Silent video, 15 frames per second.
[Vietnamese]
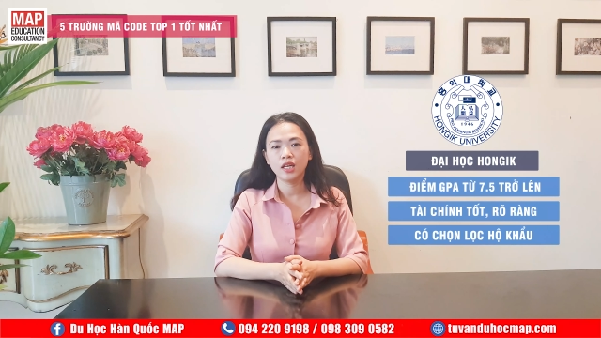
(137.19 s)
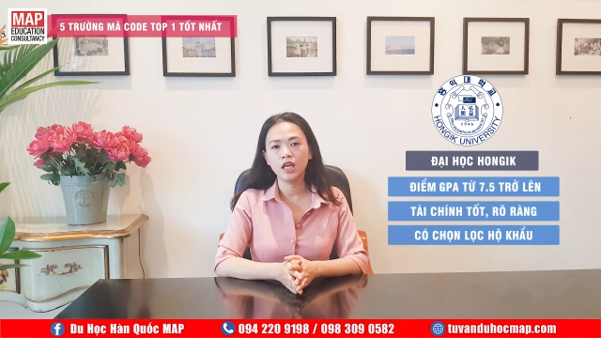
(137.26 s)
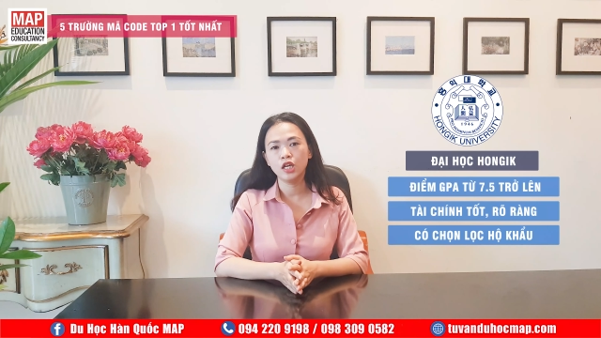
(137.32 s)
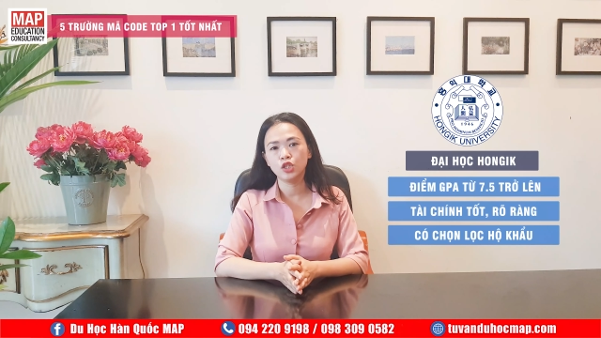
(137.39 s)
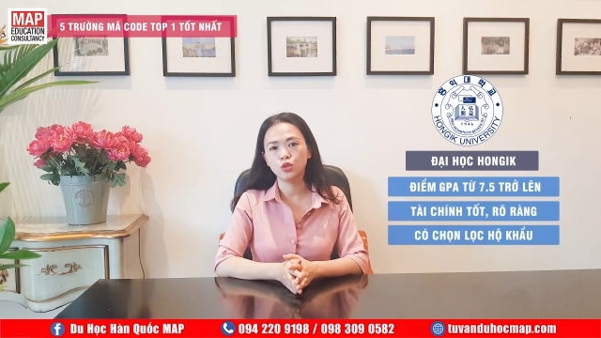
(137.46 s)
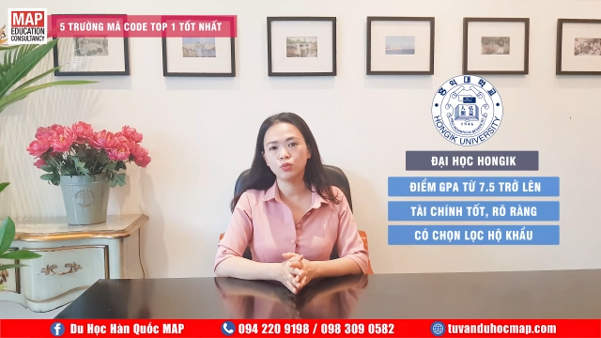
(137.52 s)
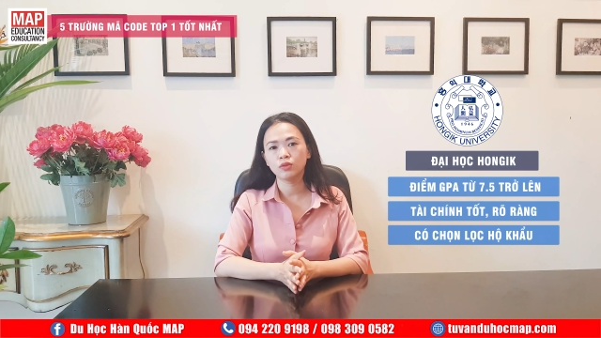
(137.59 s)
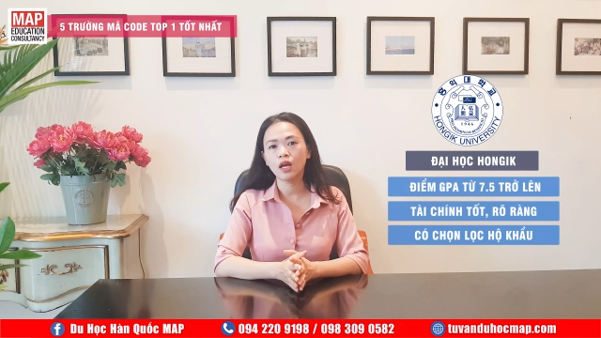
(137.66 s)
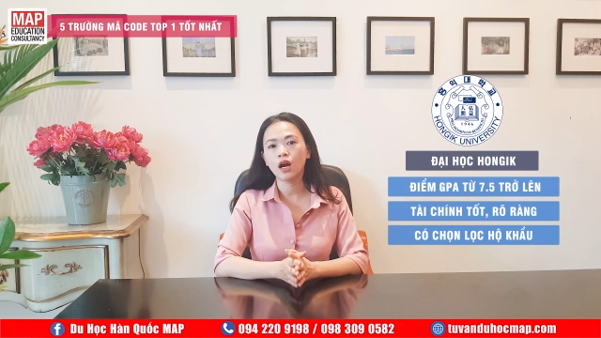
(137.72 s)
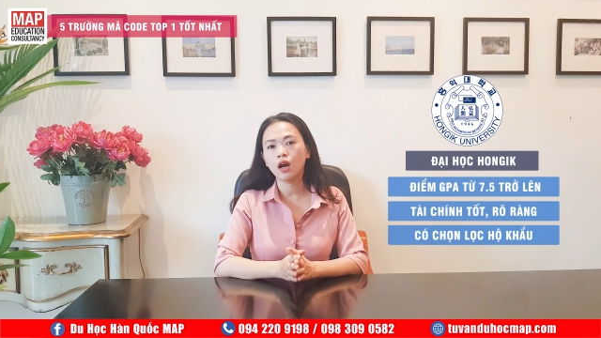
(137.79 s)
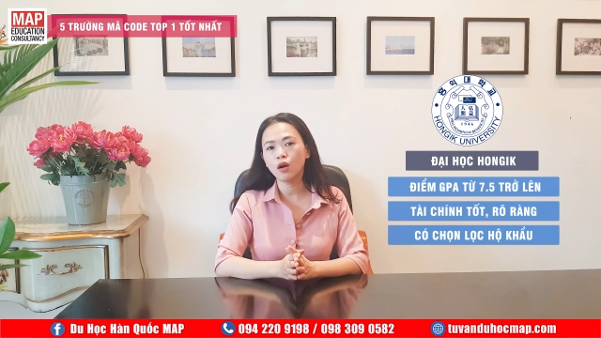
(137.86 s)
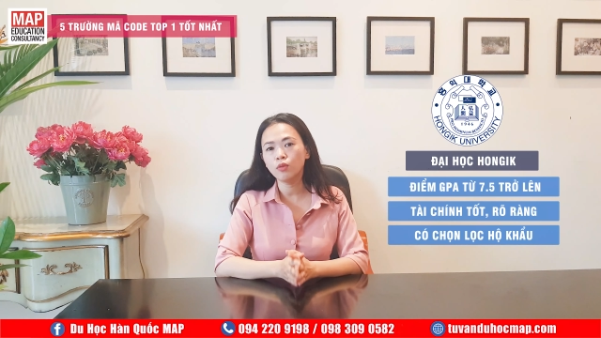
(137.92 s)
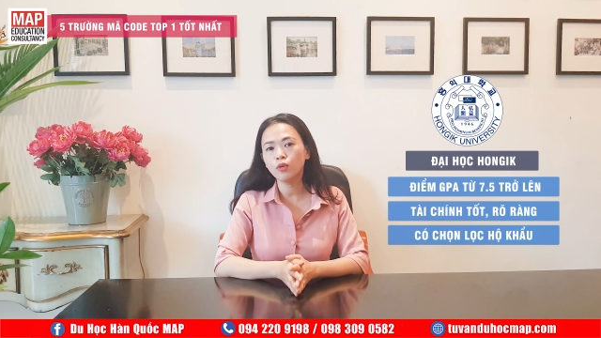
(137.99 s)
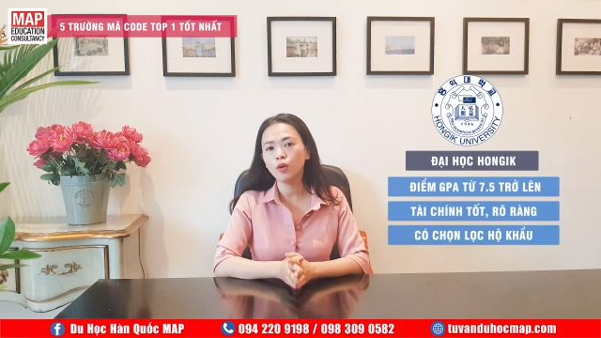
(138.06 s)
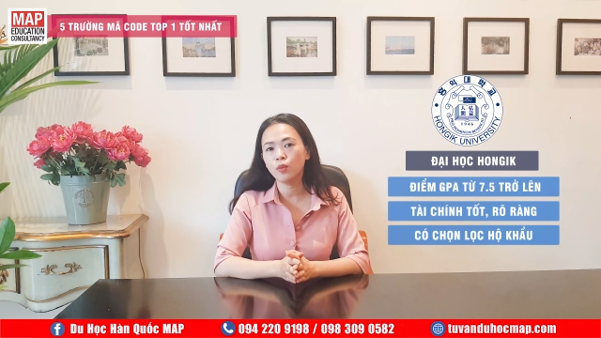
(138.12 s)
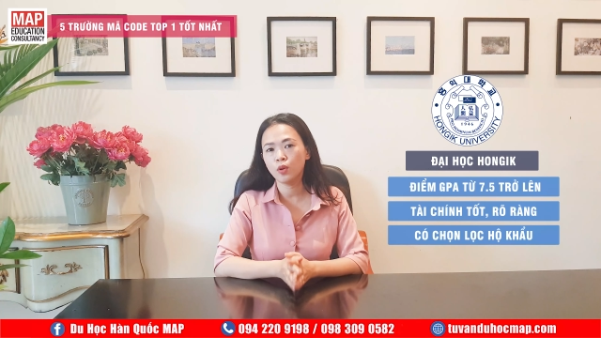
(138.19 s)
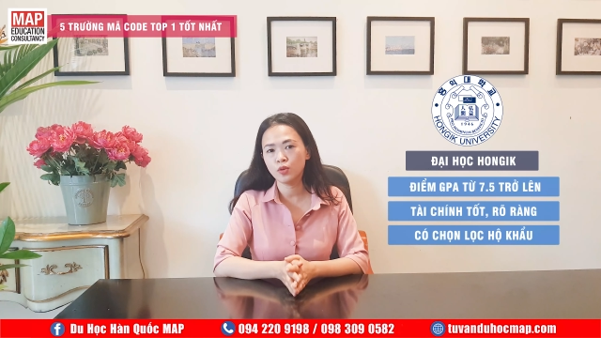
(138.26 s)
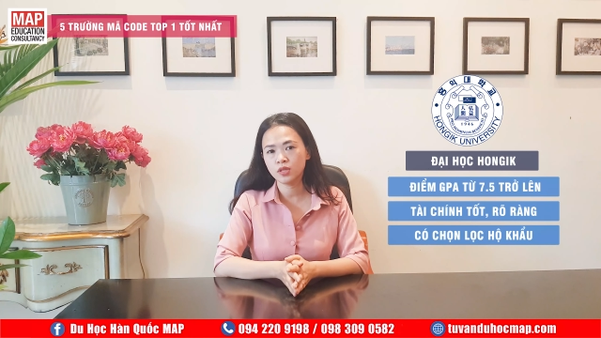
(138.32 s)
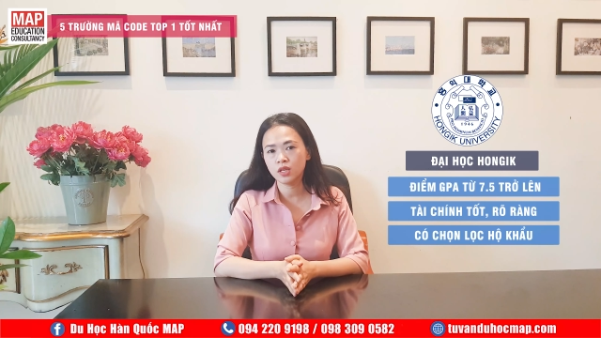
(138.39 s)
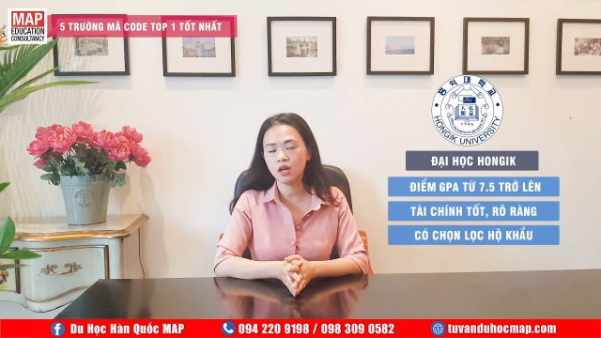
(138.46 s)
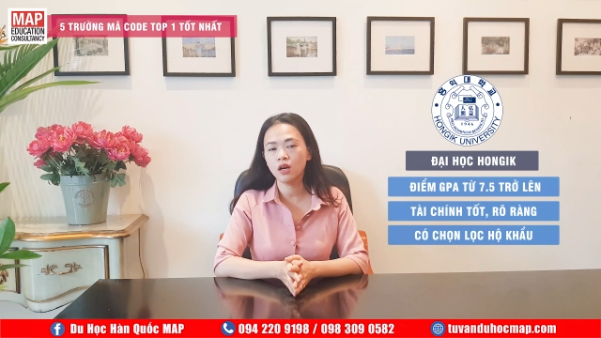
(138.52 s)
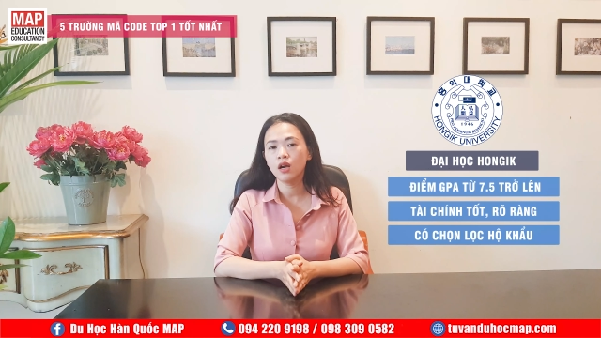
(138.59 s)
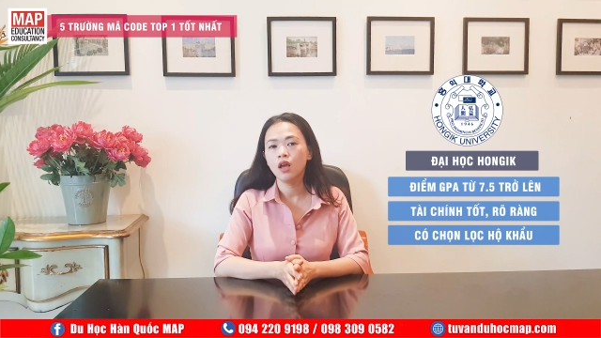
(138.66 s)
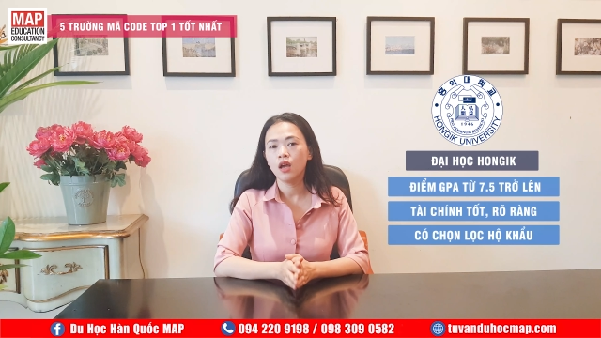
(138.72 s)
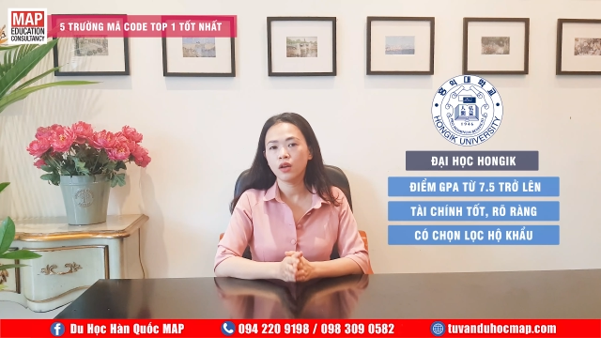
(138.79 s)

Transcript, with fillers: để chúng ta không nộp hồ sơ